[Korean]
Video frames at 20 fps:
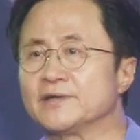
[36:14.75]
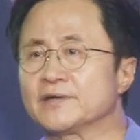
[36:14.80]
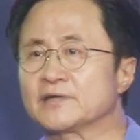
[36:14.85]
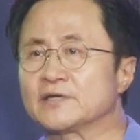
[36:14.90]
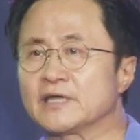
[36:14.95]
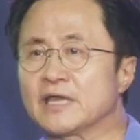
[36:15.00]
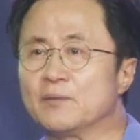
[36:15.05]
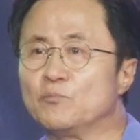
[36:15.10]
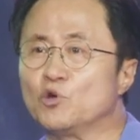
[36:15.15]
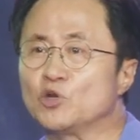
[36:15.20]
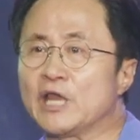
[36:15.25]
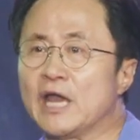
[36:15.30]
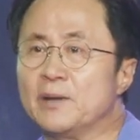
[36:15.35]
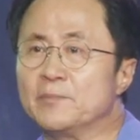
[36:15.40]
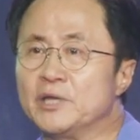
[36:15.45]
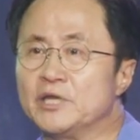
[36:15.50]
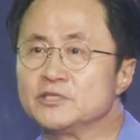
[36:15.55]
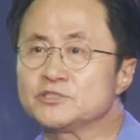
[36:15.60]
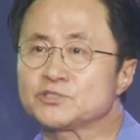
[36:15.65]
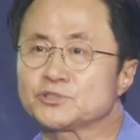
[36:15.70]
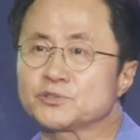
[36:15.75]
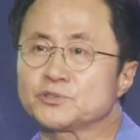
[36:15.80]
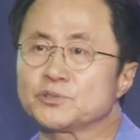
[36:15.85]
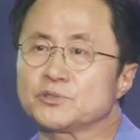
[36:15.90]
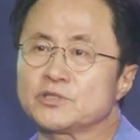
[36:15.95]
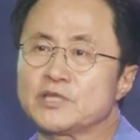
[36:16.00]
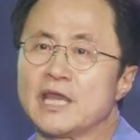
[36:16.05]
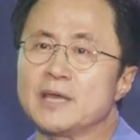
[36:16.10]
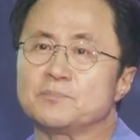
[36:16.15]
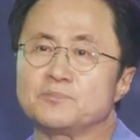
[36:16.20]
그게 뭐냐면은
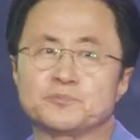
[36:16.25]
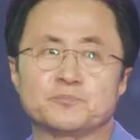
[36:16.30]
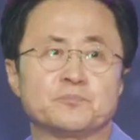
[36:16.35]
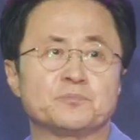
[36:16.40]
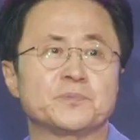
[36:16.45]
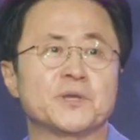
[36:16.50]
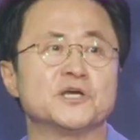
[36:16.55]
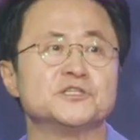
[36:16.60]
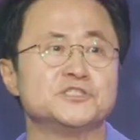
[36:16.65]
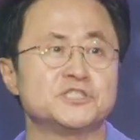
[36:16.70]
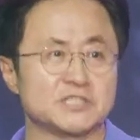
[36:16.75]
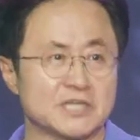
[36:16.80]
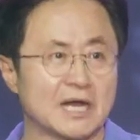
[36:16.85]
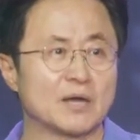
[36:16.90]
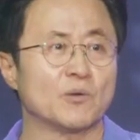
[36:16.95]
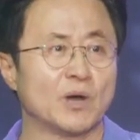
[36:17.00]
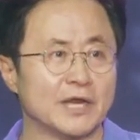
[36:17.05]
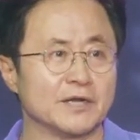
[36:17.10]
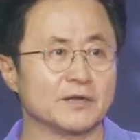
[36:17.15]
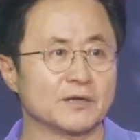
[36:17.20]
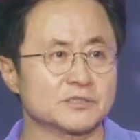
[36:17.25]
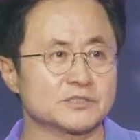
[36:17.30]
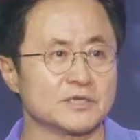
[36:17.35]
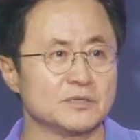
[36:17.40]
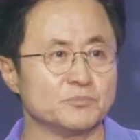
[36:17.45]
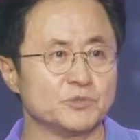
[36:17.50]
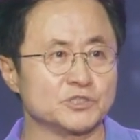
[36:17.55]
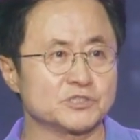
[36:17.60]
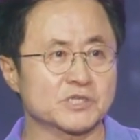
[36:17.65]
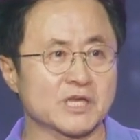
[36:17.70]
스크루테이프 편지라고 하는
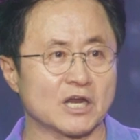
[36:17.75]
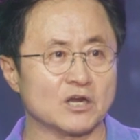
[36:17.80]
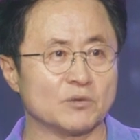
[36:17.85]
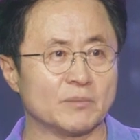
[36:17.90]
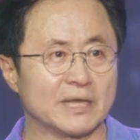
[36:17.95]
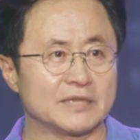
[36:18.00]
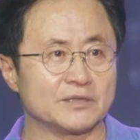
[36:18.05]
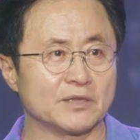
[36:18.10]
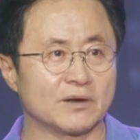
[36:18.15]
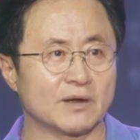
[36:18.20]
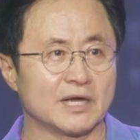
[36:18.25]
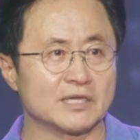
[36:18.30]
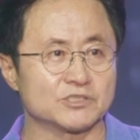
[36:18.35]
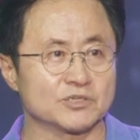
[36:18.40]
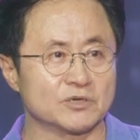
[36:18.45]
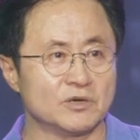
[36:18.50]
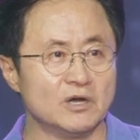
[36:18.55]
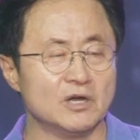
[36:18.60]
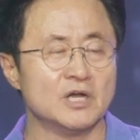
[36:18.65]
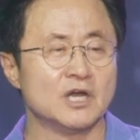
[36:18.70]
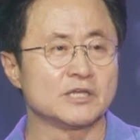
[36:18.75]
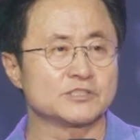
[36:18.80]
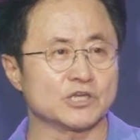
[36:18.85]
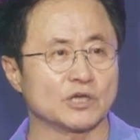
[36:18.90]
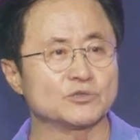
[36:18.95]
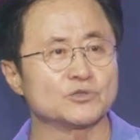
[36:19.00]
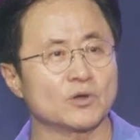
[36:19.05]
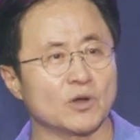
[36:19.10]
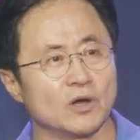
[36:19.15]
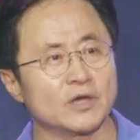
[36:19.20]
것을 뮤지컬로 만들어가지고
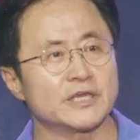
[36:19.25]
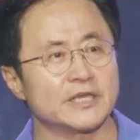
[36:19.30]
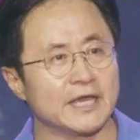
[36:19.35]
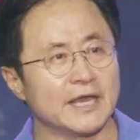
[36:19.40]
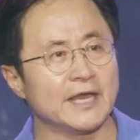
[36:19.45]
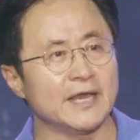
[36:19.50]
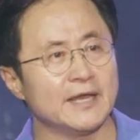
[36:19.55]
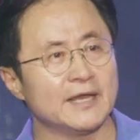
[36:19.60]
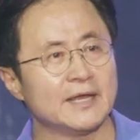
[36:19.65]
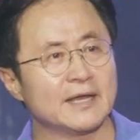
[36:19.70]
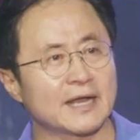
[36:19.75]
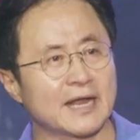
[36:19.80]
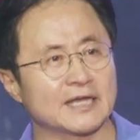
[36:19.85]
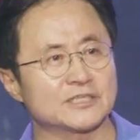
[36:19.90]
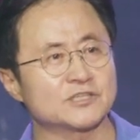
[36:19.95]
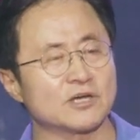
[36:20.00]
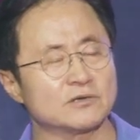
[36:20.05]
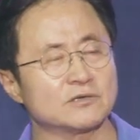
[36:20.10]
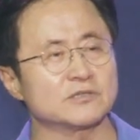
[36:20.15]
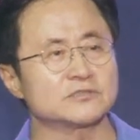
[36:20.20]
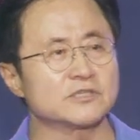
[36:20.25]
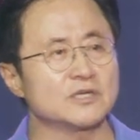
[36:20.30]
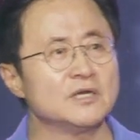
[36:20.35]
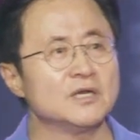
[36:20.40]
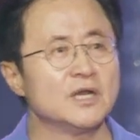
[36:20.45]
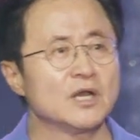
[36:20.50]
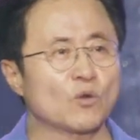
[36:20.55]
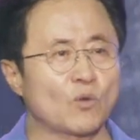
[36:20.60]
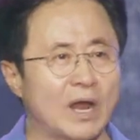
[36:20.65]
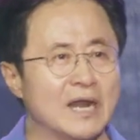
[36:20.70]
저도 거기에 가서 그것을
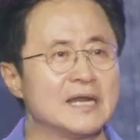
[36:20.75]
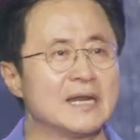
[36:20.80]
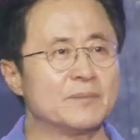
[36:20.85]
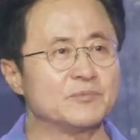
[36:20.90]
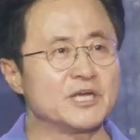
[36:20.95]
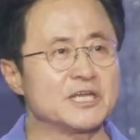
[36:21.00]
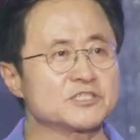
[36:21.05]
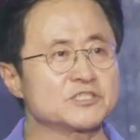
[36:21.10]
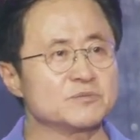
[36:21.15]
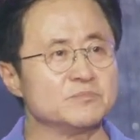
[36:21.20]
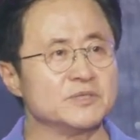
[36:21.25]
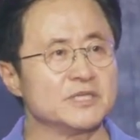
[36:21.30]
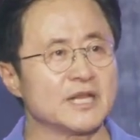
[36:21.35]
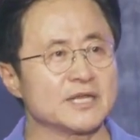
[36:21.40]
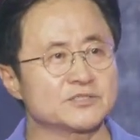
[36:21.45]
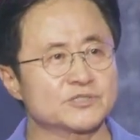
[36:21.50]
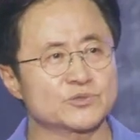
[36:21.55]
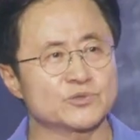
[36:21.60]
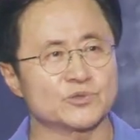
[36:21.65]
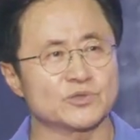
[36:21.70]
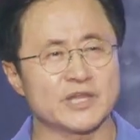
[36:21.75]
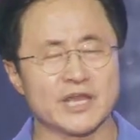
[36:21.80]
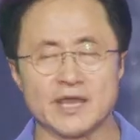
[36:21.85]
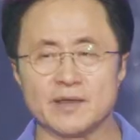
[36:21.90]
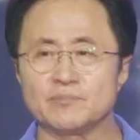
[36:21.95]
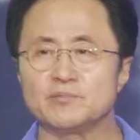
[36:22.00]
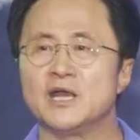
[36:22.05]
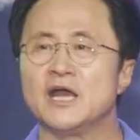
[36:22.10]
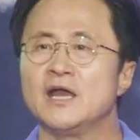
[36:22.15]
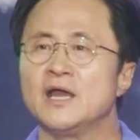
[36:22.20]
관람을 했습니다.
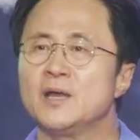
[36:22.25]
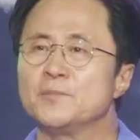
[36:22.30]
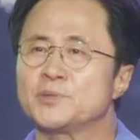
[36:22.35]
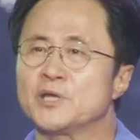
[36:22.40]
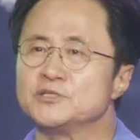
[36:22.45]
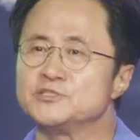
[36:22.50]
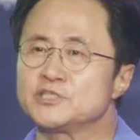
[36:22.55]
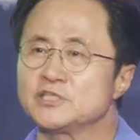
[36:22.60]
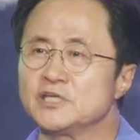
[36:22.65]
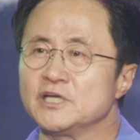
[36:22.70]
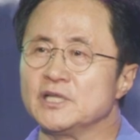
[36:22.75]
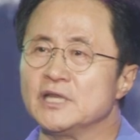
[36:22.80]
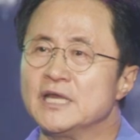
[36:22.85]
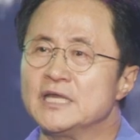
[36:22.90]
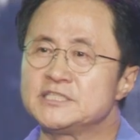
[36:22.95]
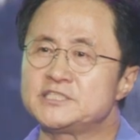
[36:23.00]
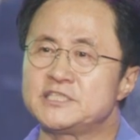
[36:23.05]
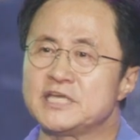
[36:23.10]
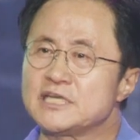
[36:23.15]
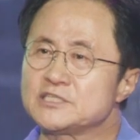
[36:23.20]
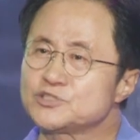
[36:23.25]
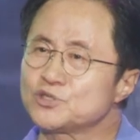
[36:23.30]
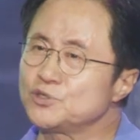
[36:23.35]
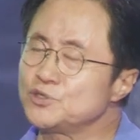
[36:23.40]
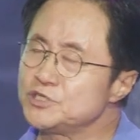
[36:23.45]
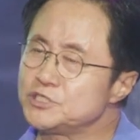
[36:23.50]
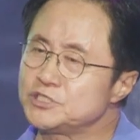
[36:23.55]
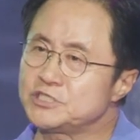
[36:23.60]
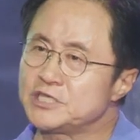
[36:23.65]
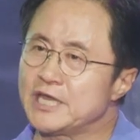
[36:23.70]
스크루테이프 편지는 씨에스
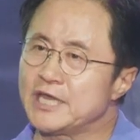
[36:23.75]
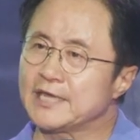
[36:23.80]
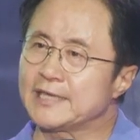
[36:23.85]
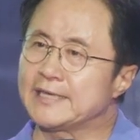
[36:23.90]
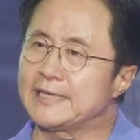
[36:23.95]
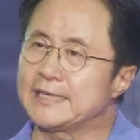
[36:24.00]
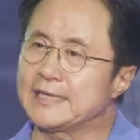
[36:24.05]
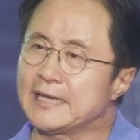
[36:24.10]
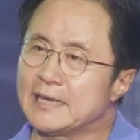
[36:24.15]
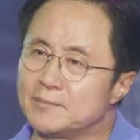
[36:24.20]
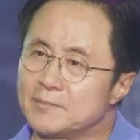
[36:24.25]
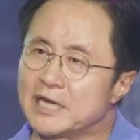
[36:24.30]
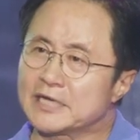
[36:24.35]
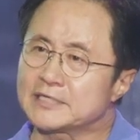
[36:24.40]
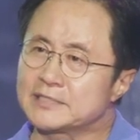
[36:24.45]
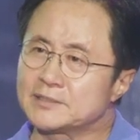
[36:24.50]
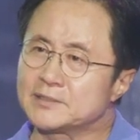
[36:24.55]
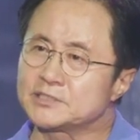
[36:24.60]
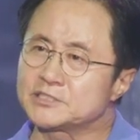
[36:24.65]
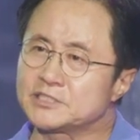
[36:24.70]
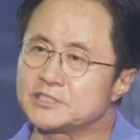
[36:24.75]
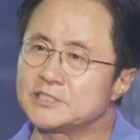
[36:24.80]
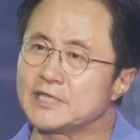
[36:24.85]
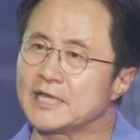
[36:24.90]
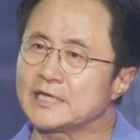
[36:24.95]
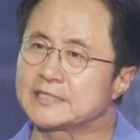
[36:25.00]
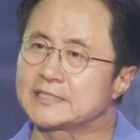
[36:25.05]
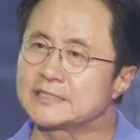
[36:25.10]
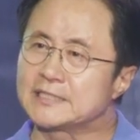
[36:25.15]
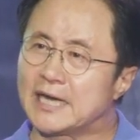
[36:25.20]
루이스의 기가 막힌
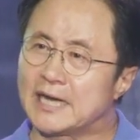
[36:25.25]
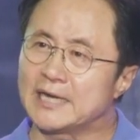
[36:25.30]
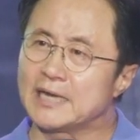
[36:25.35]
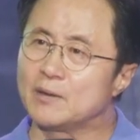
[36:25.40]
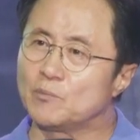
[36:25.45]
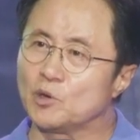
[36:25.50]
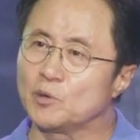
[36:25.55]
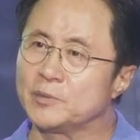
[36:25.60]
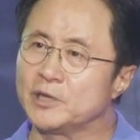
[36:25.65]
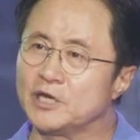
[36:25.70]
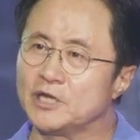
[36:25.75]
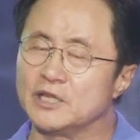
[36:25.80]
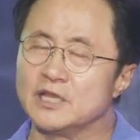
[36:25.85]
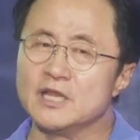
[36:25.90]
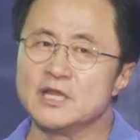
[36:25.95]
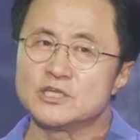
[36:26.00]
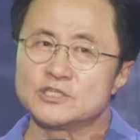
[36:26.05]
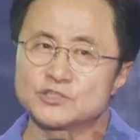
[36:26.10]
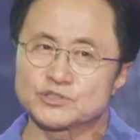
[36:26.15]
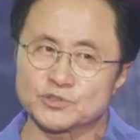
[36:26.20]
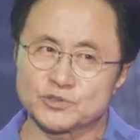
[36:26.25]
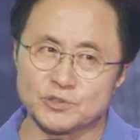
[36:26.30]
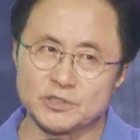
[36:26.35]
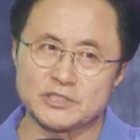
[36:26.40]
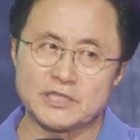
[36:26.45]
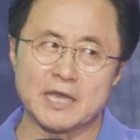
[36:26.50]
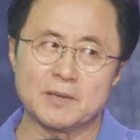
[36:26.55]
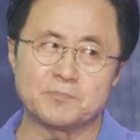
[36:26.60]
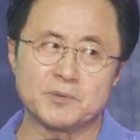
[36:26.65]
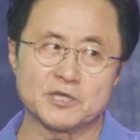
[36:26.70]
것인데, 그 안에 보면은
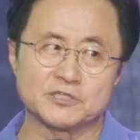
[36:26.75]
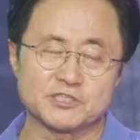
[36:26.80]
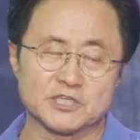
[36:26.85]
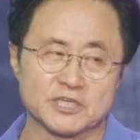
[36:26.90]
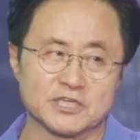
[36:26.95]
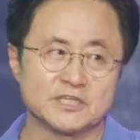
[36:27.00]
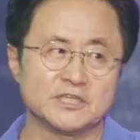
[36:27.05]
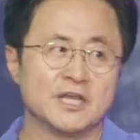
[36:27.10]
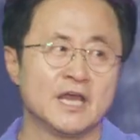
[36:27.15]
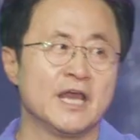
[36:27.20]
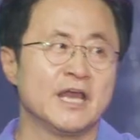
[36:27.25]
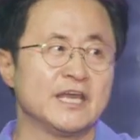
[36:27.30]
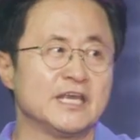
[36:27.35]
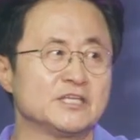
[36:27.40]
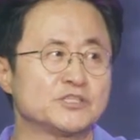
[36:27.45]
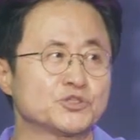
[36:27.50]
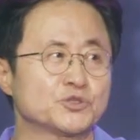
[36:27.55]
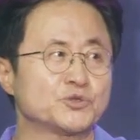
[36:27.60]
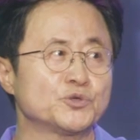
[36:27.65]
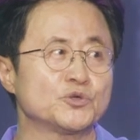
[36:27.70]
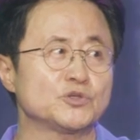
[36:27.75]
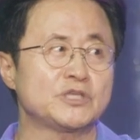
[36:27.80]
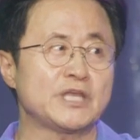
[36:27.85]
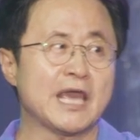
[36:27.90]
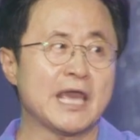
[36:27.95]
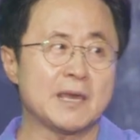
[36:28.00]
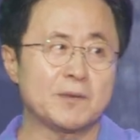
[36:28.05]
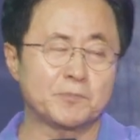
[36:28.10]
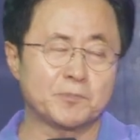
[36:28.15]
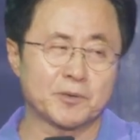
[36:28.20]
스크루테이프 편지는 이
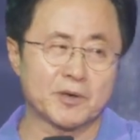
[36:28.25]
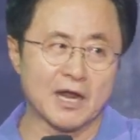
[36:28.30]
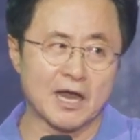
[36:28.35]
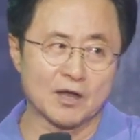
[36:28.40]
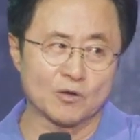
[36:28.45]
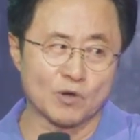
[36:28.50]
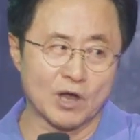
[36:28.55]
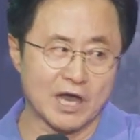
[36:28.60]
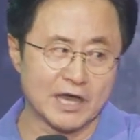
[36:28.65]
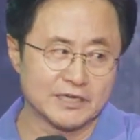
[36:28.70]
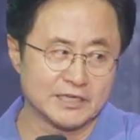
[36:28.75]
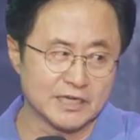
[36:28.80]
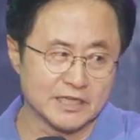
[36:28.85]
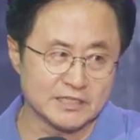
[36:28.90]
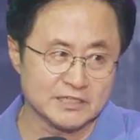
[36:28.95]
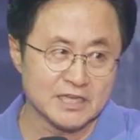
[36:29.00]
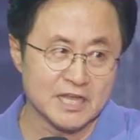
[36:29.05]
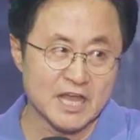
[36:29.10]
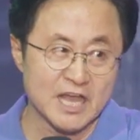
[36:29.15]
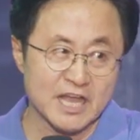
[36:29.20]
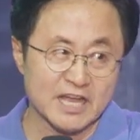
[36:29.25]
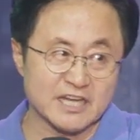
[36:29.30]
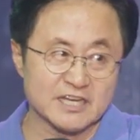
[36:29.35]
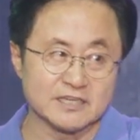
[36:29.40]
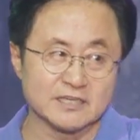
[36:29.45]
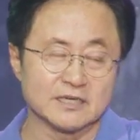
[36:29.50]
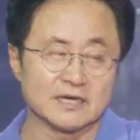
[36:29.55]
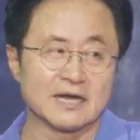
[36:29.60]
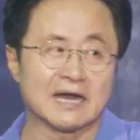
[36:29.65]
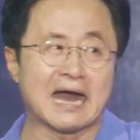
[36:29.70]
스크루테이프라고 하는
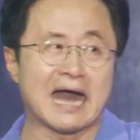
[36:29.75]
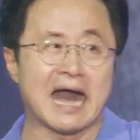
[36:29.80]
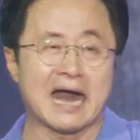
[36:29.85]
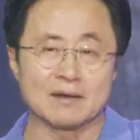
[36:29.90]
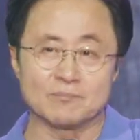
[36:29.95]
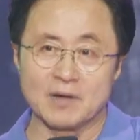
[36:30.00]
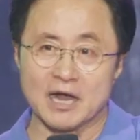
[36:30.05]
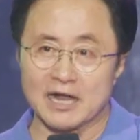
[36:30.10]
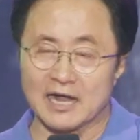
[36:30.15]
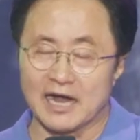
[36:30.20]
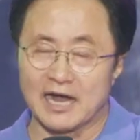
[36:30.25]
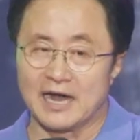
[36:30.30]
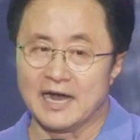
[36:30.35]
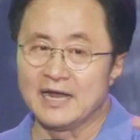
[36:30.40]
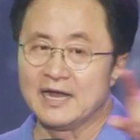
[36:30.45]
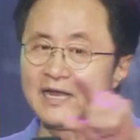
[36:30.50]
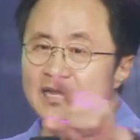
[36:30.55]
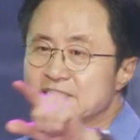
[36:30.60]
그 악마가